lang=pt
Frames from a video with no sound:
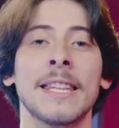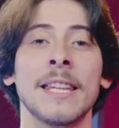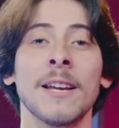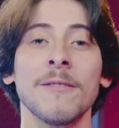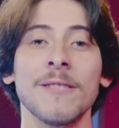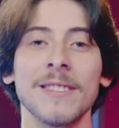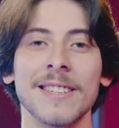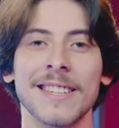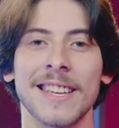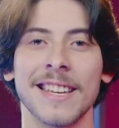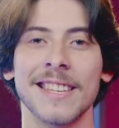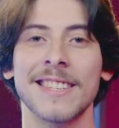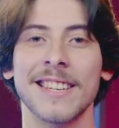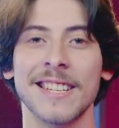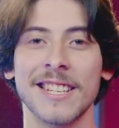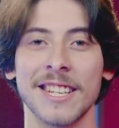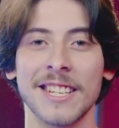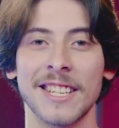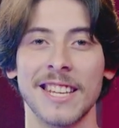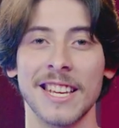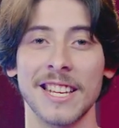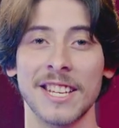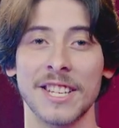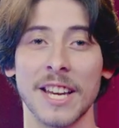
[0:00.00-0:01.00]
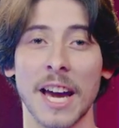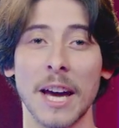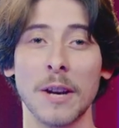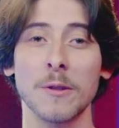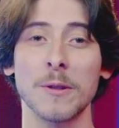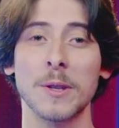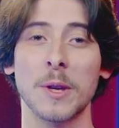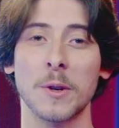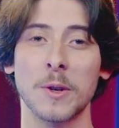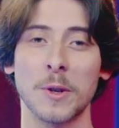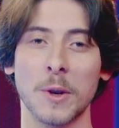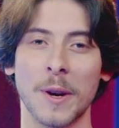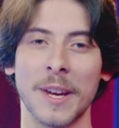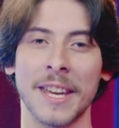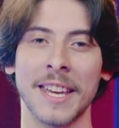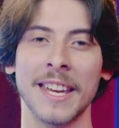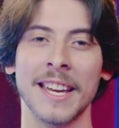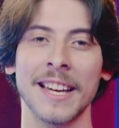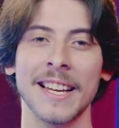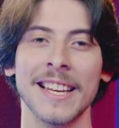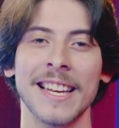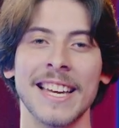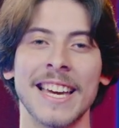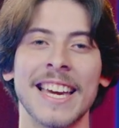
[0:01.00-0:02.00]
Não esqueça de deixar o seu
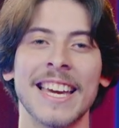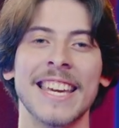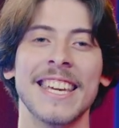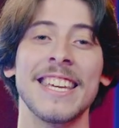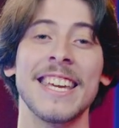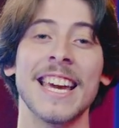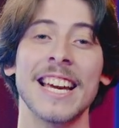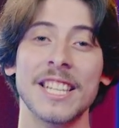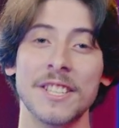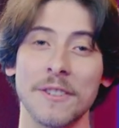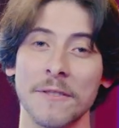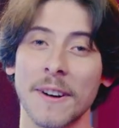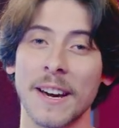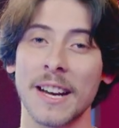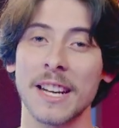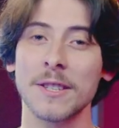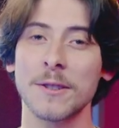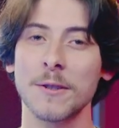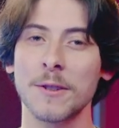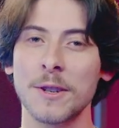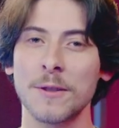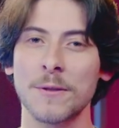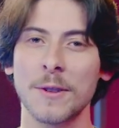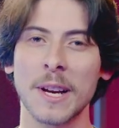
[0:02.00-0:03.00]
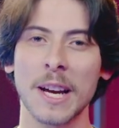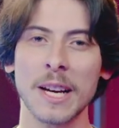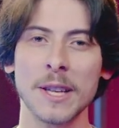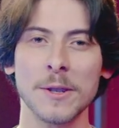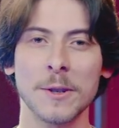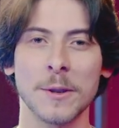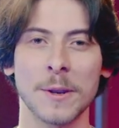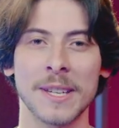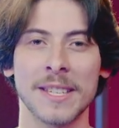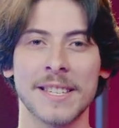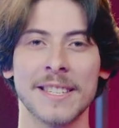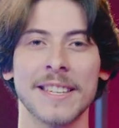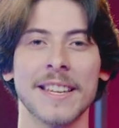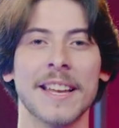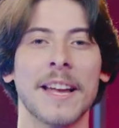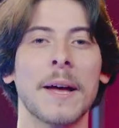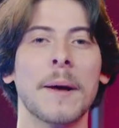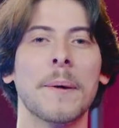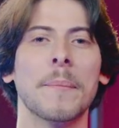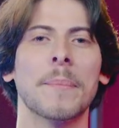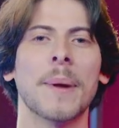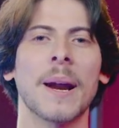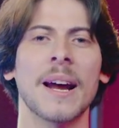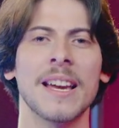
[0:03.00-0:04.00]
joinha e ativar as notificações
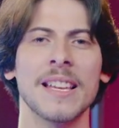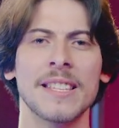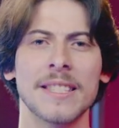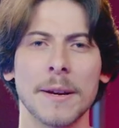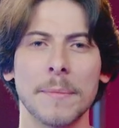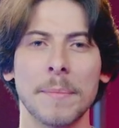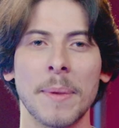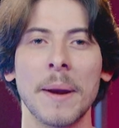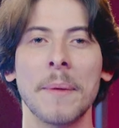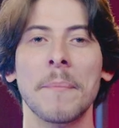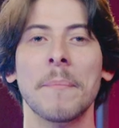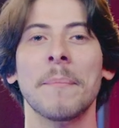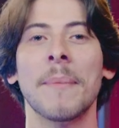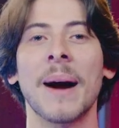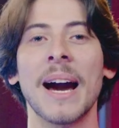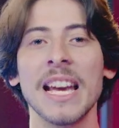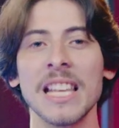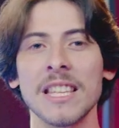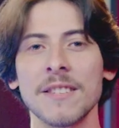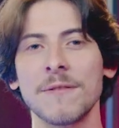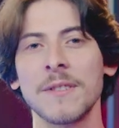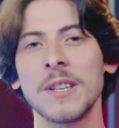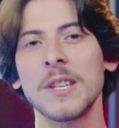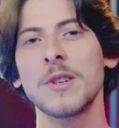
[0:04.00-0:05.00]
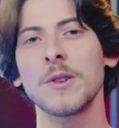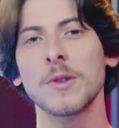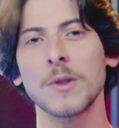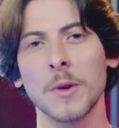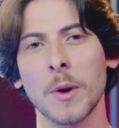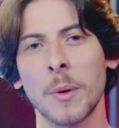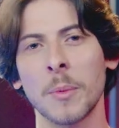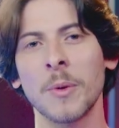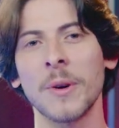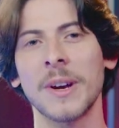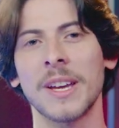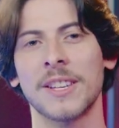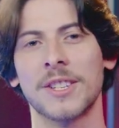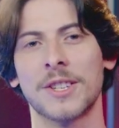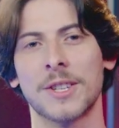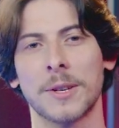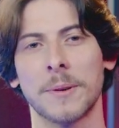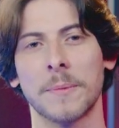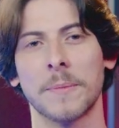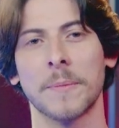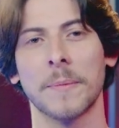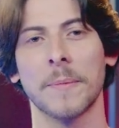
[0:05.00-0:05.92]
para receber mais vídeos como este.